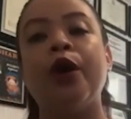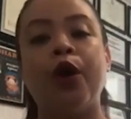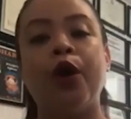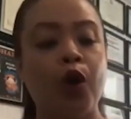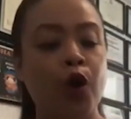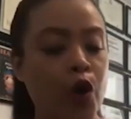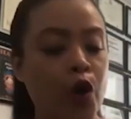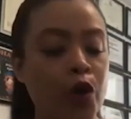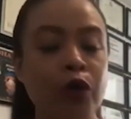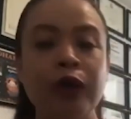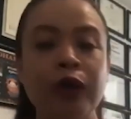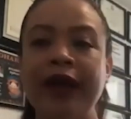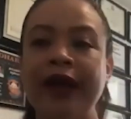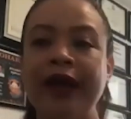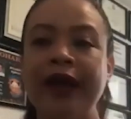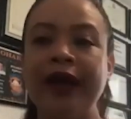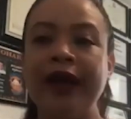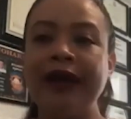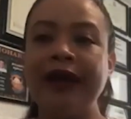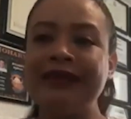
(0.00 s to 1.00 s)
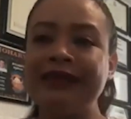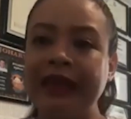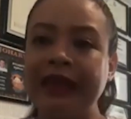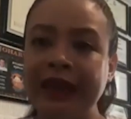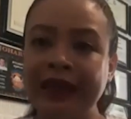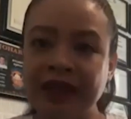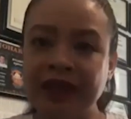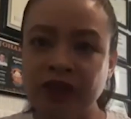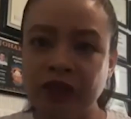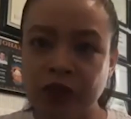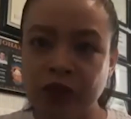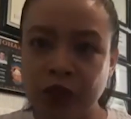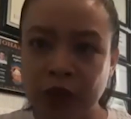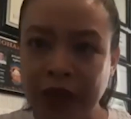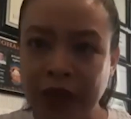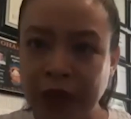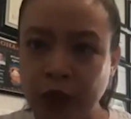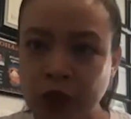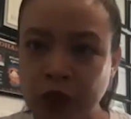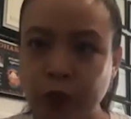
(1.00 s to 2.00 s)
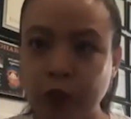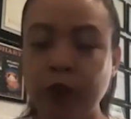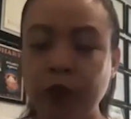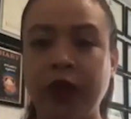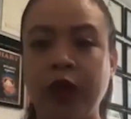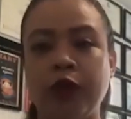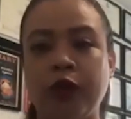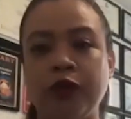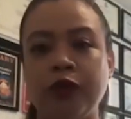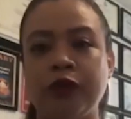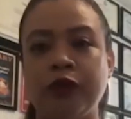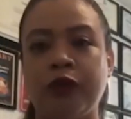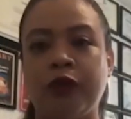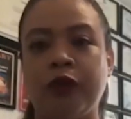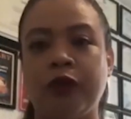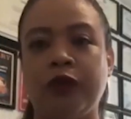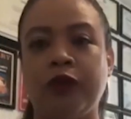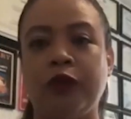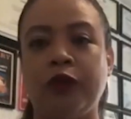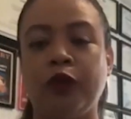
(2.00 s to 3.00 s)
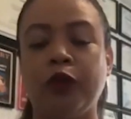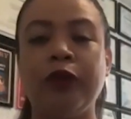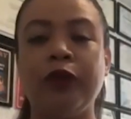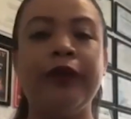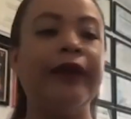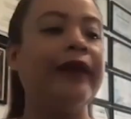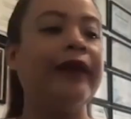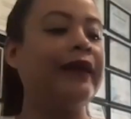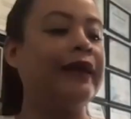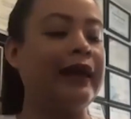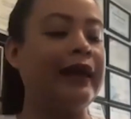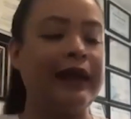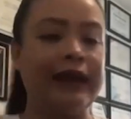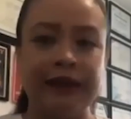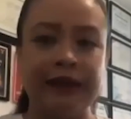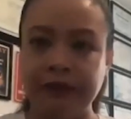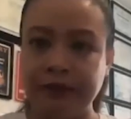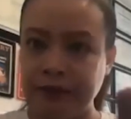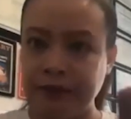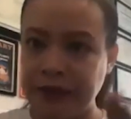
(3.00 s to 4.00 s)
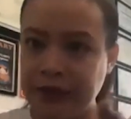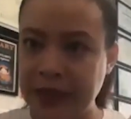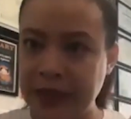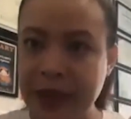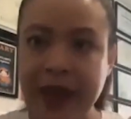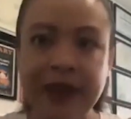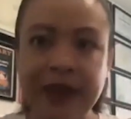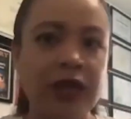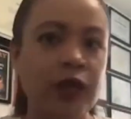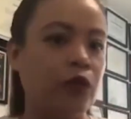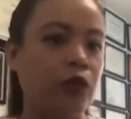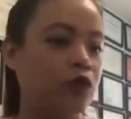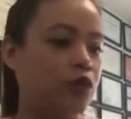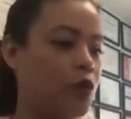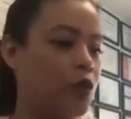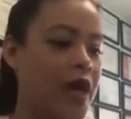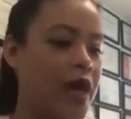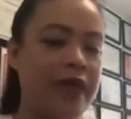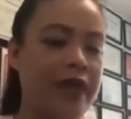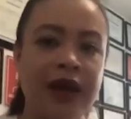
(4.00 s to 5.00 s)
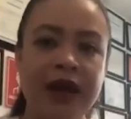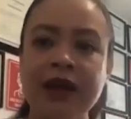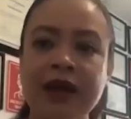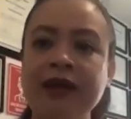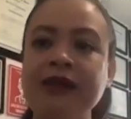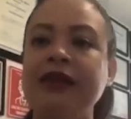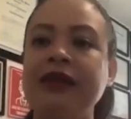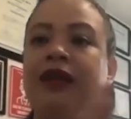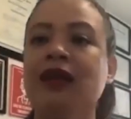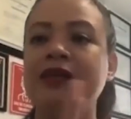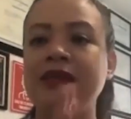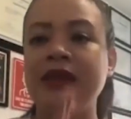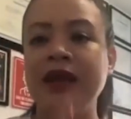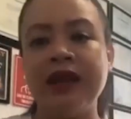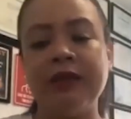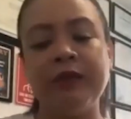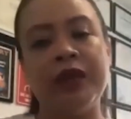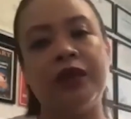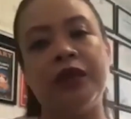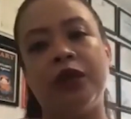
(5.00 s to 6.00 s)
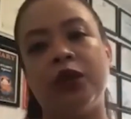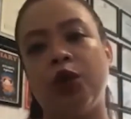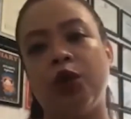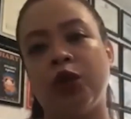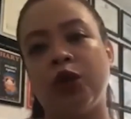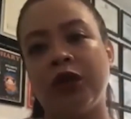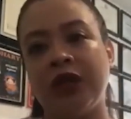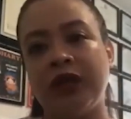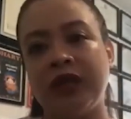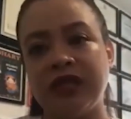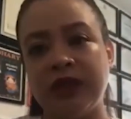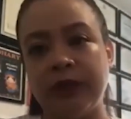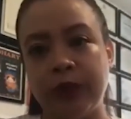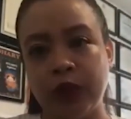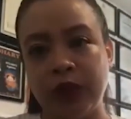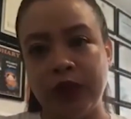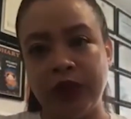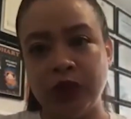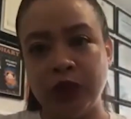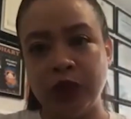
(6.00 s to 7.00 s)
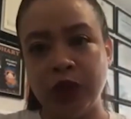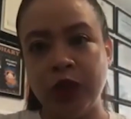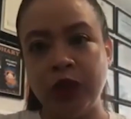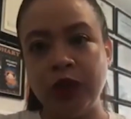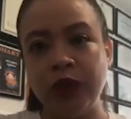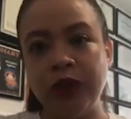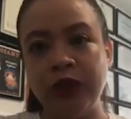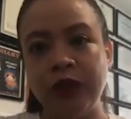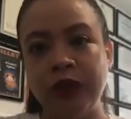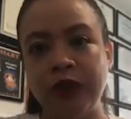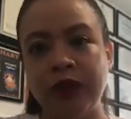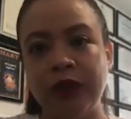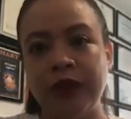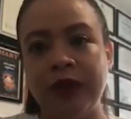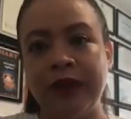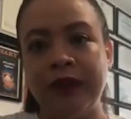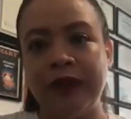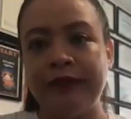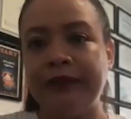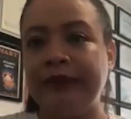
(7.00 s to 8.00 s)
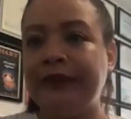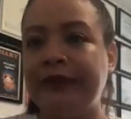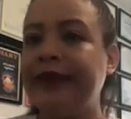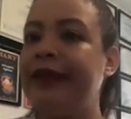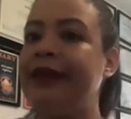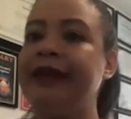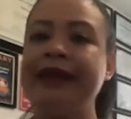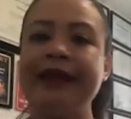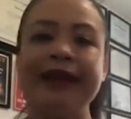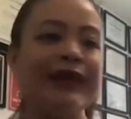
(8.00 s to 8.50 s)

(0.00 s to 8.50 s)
con excelentes funcionarios públicos, donde sí han ido ciudadanas y les han emitido órdenes de protección. Tienen que